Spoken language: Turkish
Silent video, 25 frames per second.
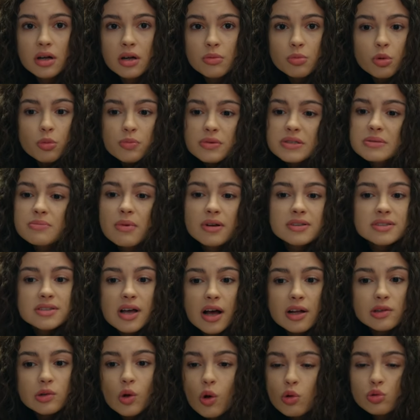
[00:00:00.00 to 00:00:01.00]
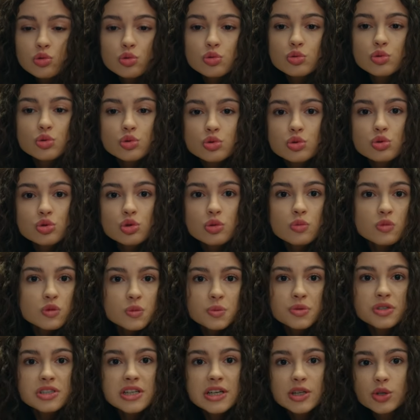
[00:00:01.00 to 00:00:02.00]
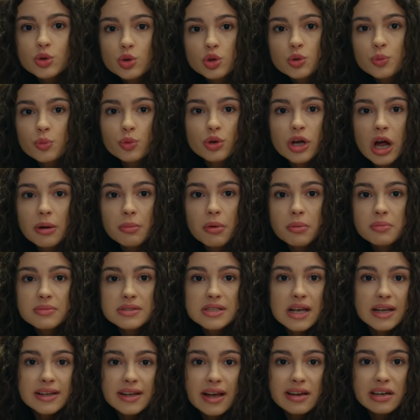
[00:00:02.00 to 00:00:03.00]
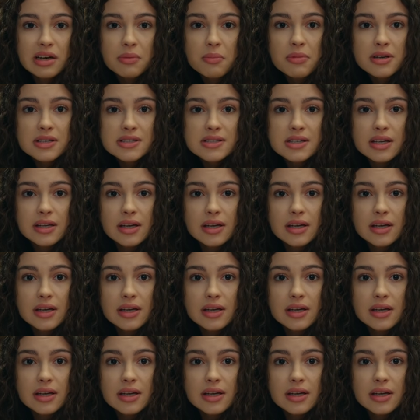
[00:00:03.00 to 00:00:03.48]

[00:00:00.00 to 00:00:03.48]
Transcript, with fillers: bu bizim hatalı olduğunu düşündüğümüz bir şey görüp uyarmamızı engellemez